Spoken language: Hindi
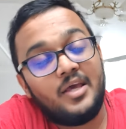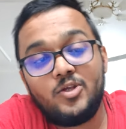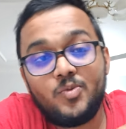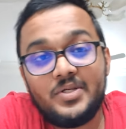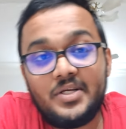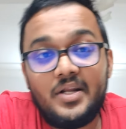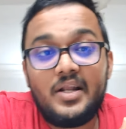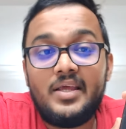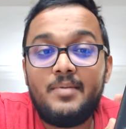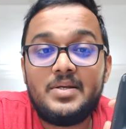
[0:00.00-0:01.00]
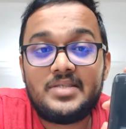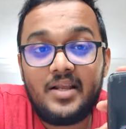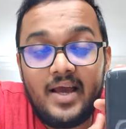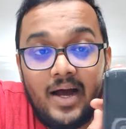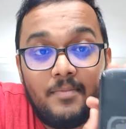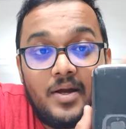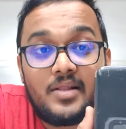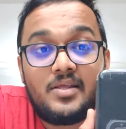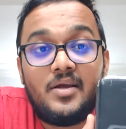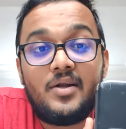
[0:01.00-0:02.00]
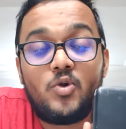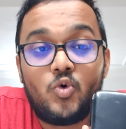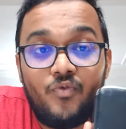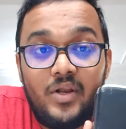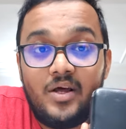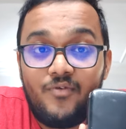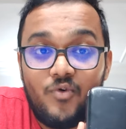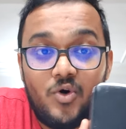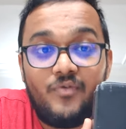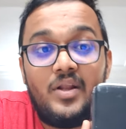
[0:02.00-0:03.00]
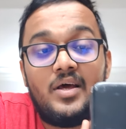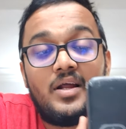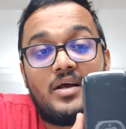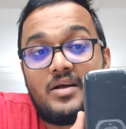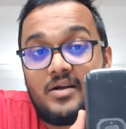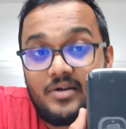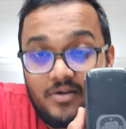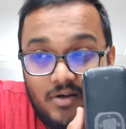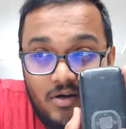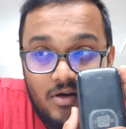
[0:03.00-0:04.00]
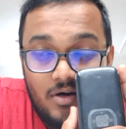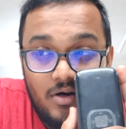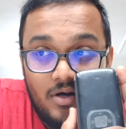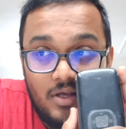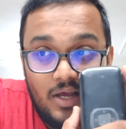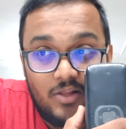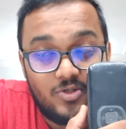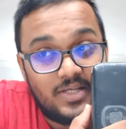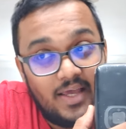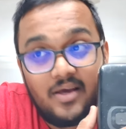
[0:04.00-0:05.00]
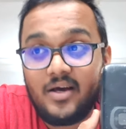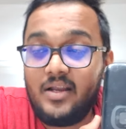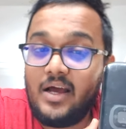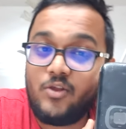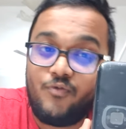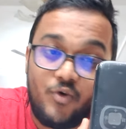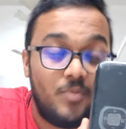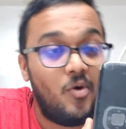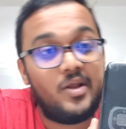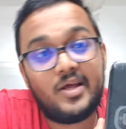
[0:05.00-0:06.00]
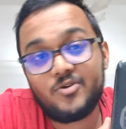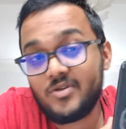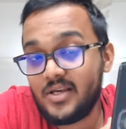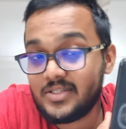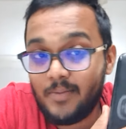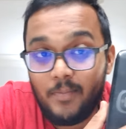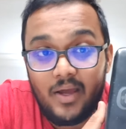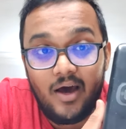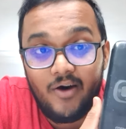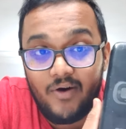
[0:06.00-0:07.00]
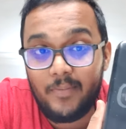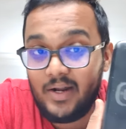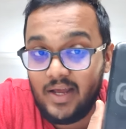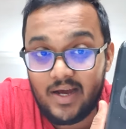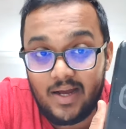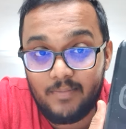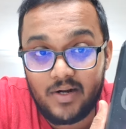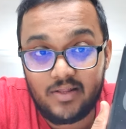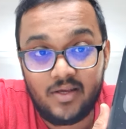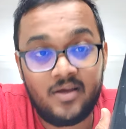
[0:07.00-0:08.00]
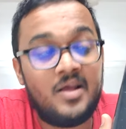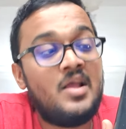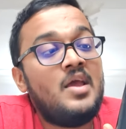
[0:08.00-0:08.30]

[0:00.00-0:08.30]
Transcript: ये जो मशीन है ना ये बेसिकली काम करती है टू व्हीलर फोर व्हीलर या तो साइकिल या तो फुटबॉल या तो ये सब में हवा भरने का काम करती है